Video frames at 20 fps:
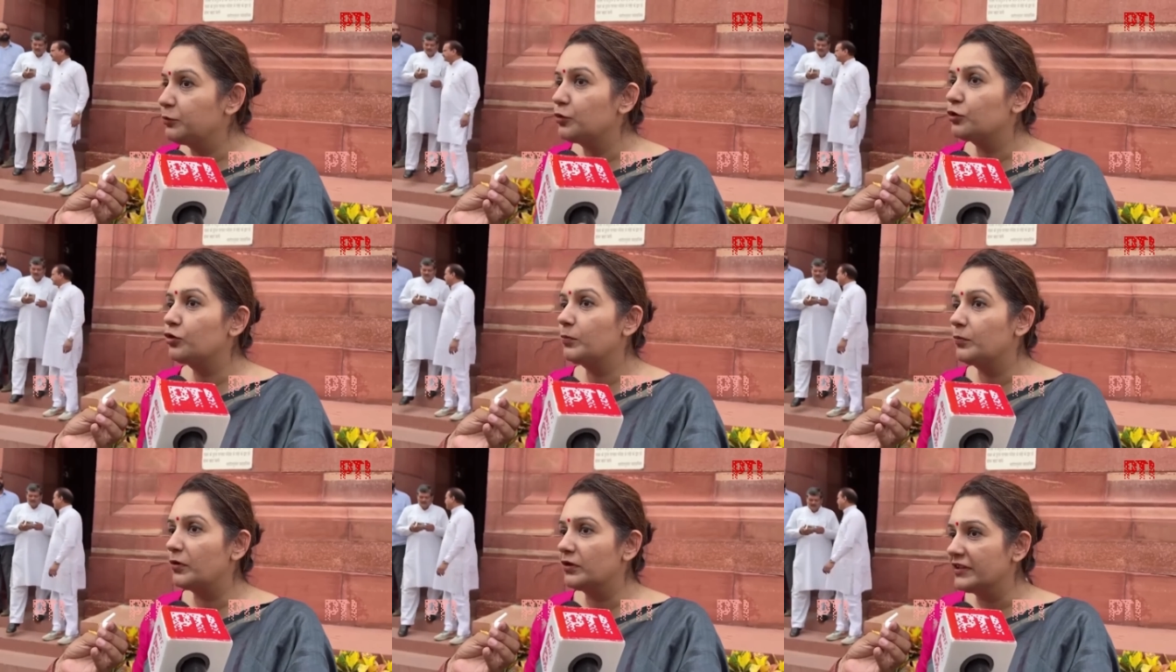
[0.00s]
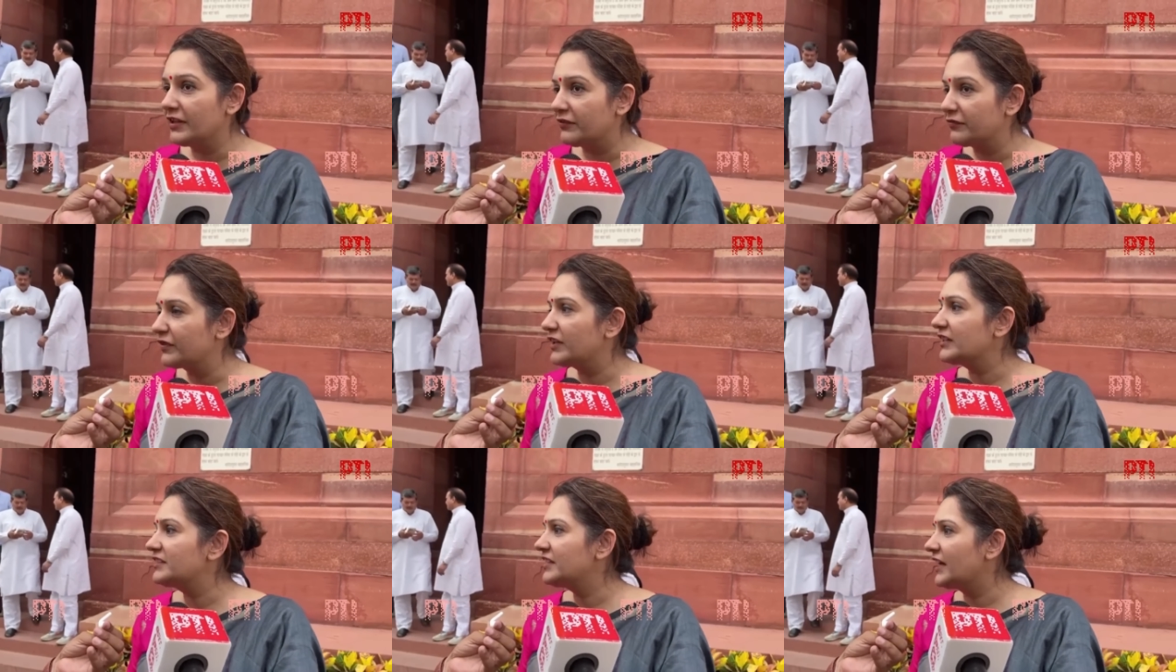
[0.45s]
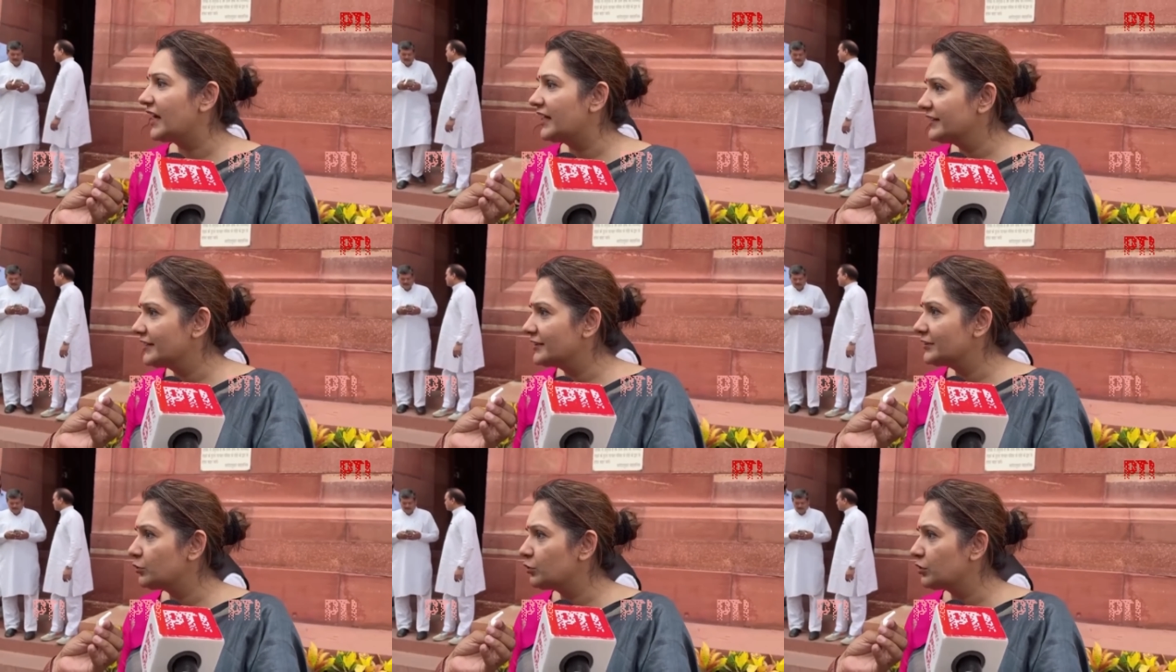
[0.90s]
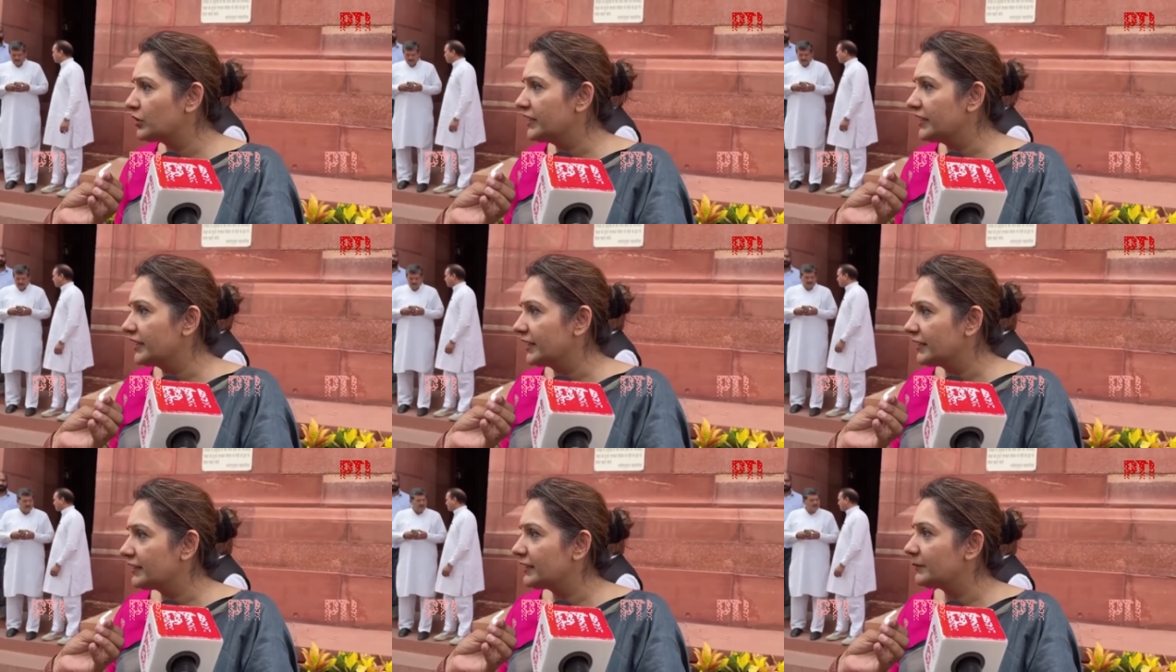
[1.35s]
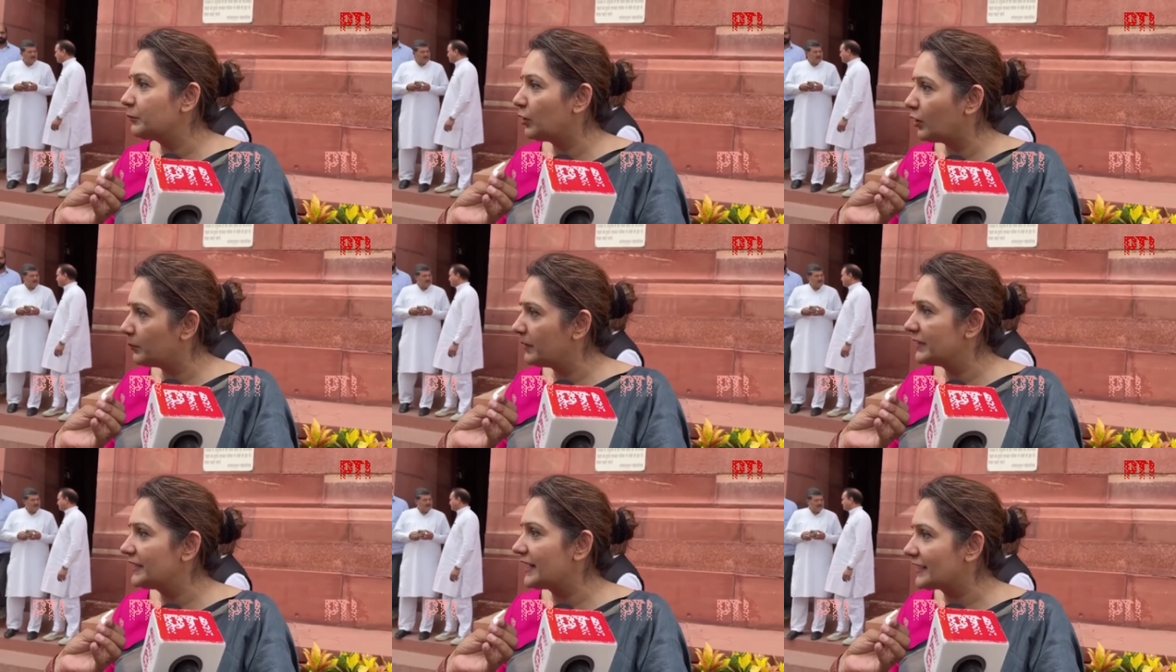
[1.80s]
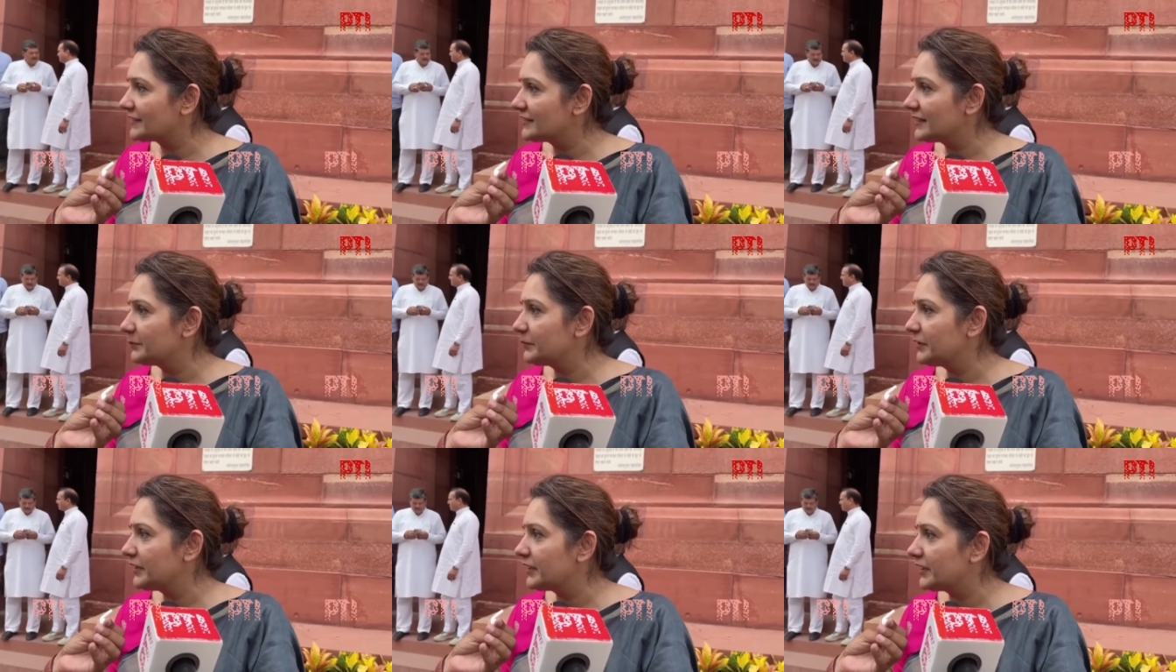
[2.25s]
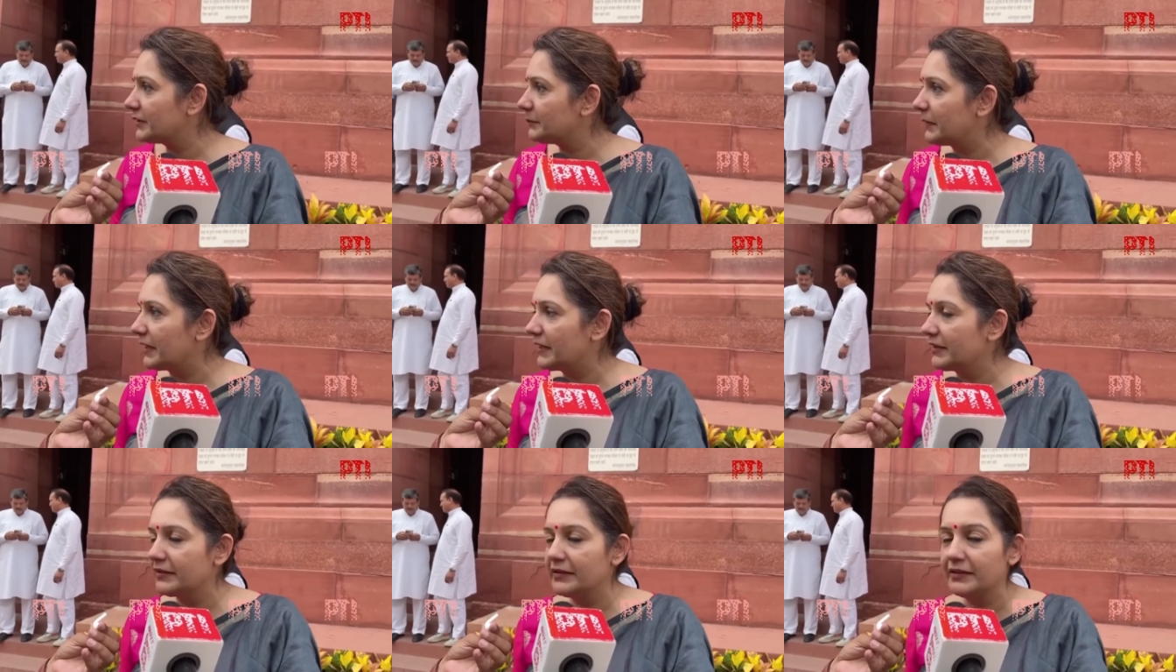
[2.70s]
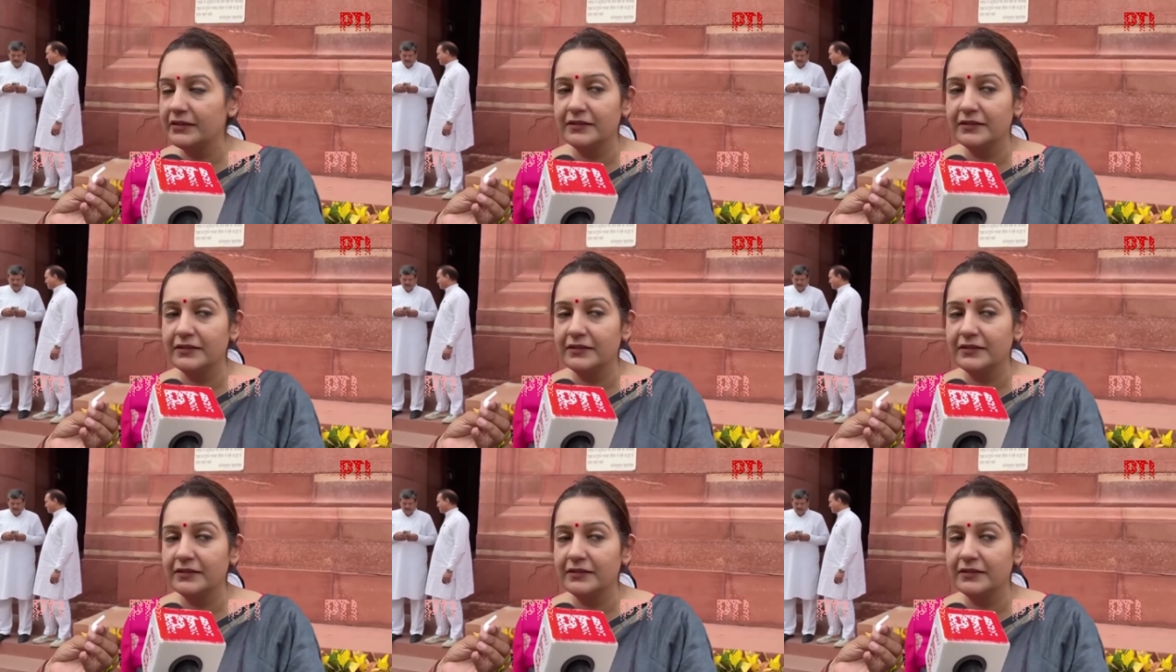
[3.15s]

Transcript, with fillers: आप लोग को नफरत से आदत हो गई है मोहब्बत एक्सेप्ट नहीं कर पा